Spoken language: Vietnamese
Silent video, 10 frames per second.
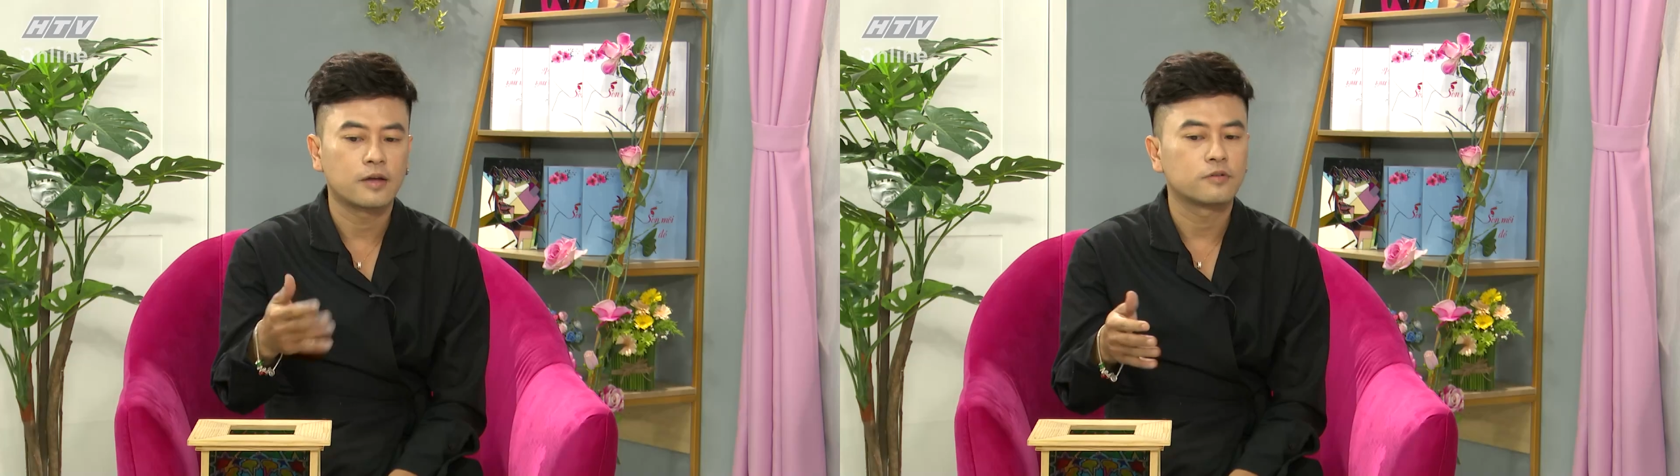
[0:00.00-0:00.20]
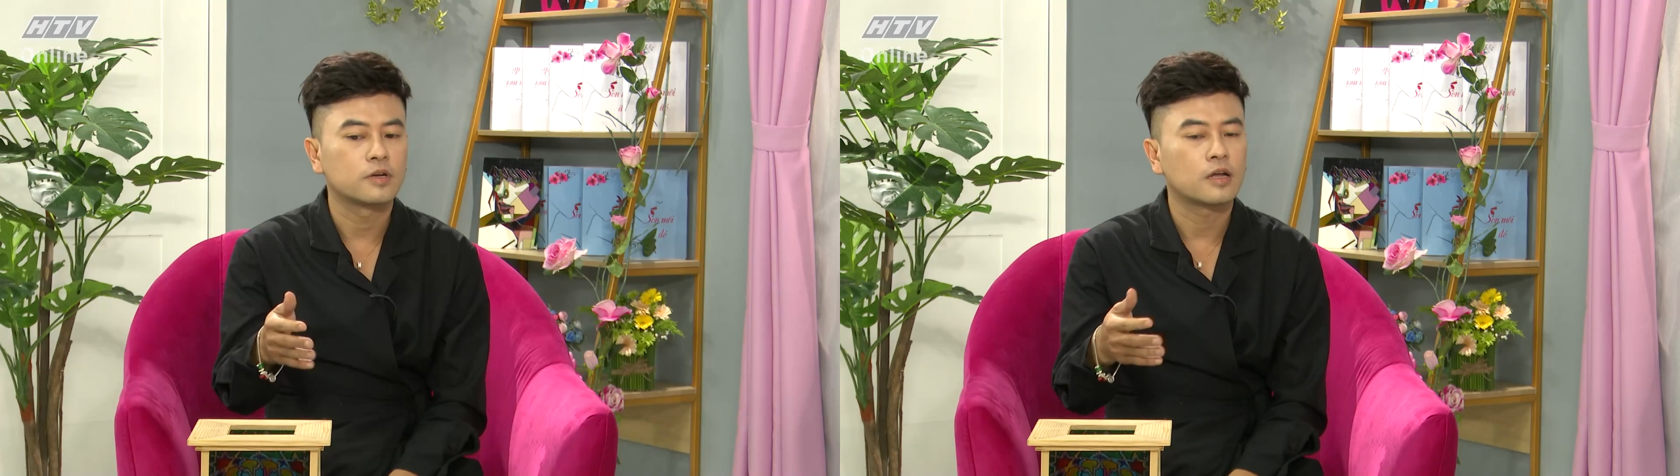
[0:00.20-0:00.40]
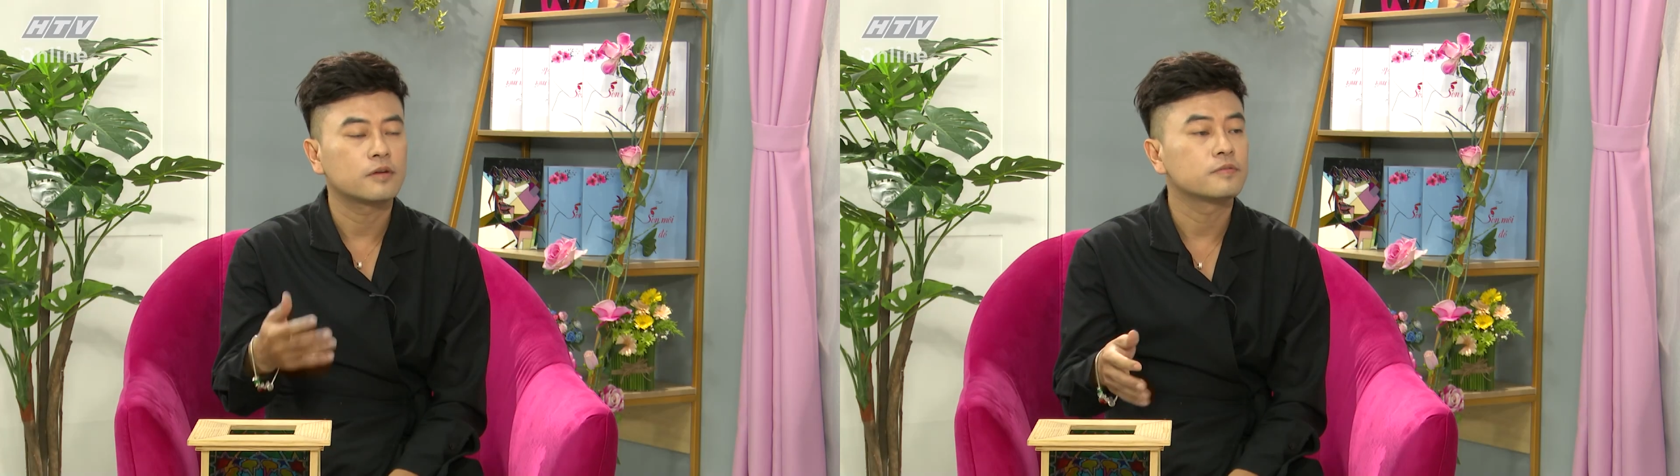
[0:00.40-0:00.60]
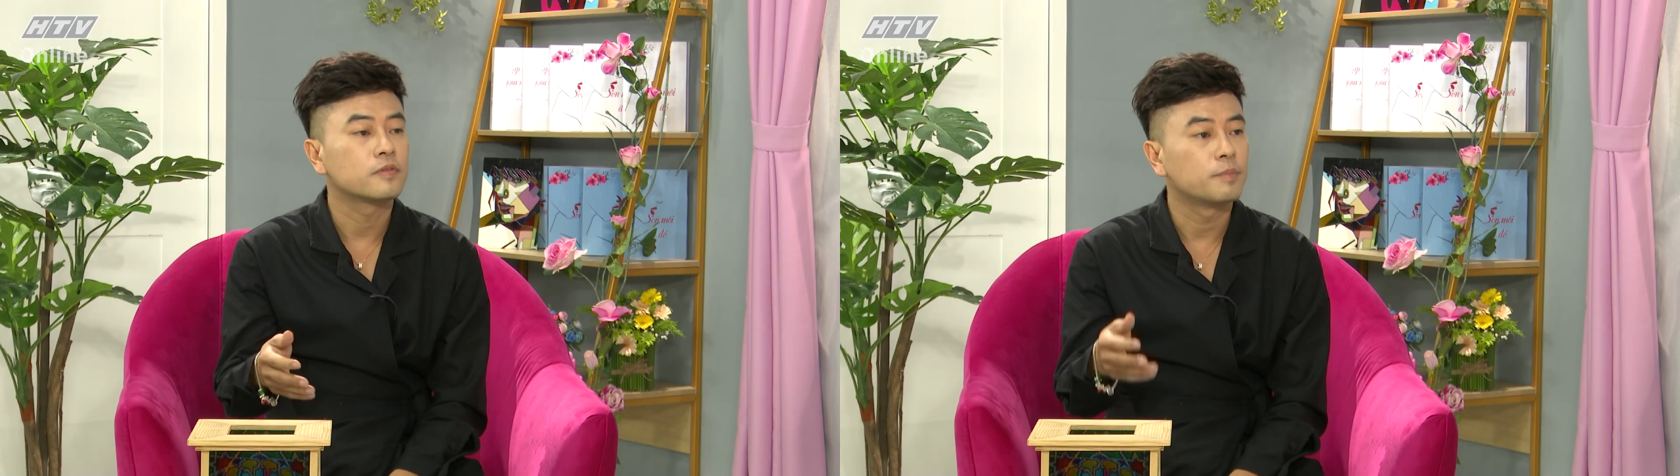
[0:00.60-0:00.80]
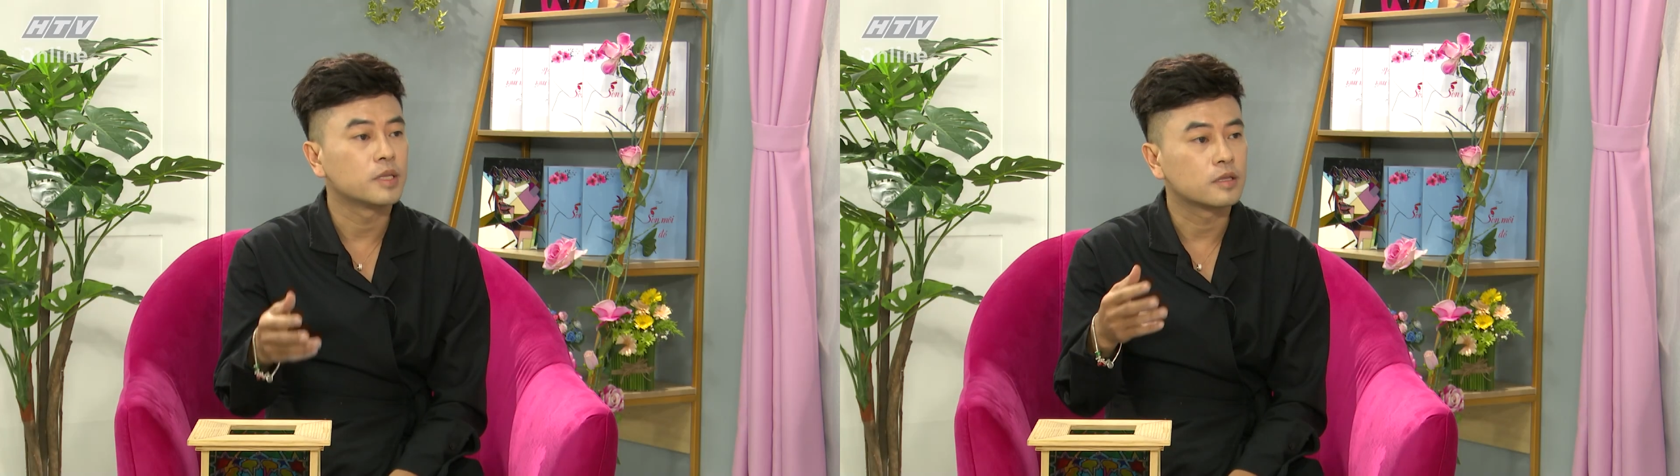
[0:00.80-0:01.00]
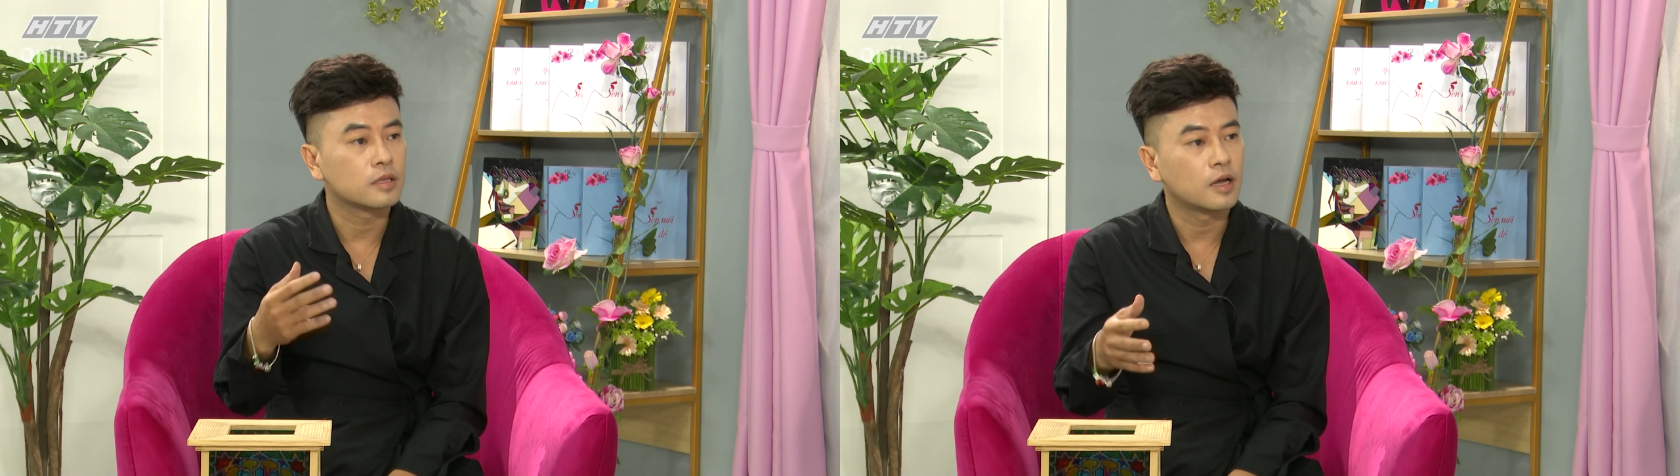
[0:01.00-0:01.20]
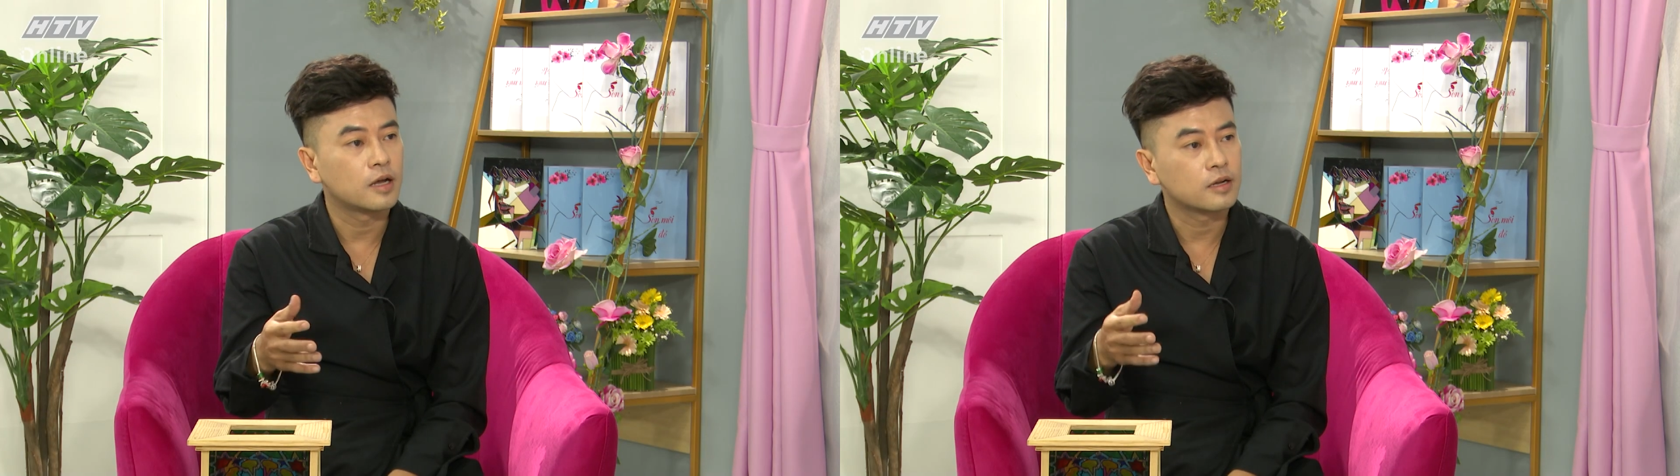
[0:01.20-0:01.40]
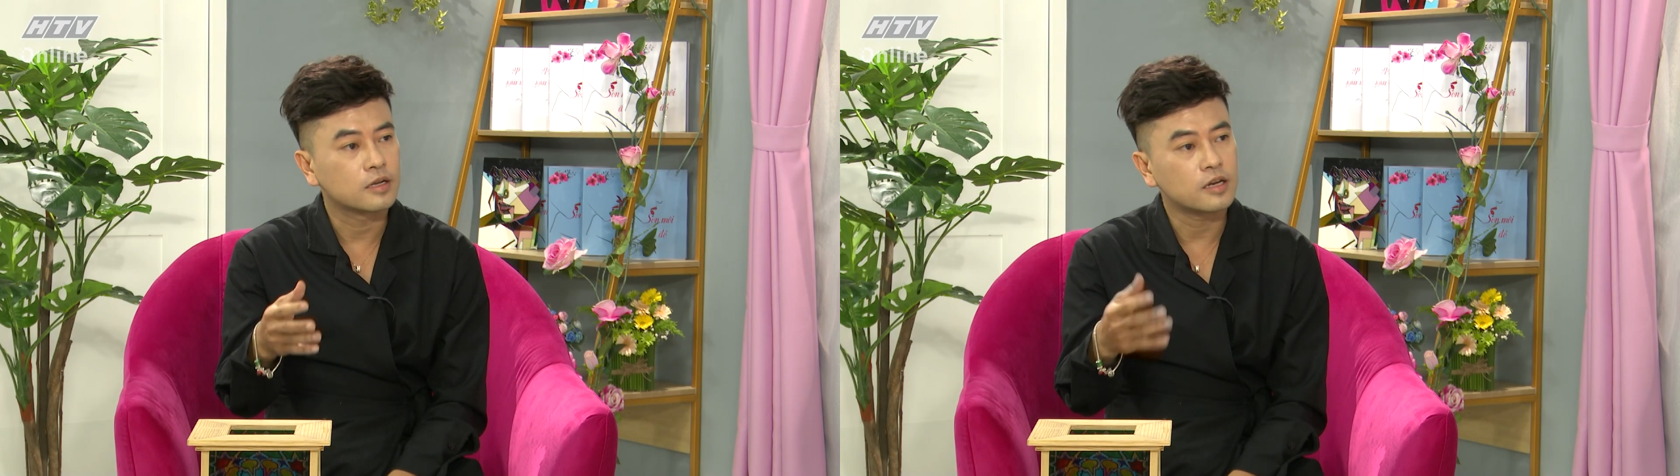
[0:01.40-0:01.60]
của nó và mình uh,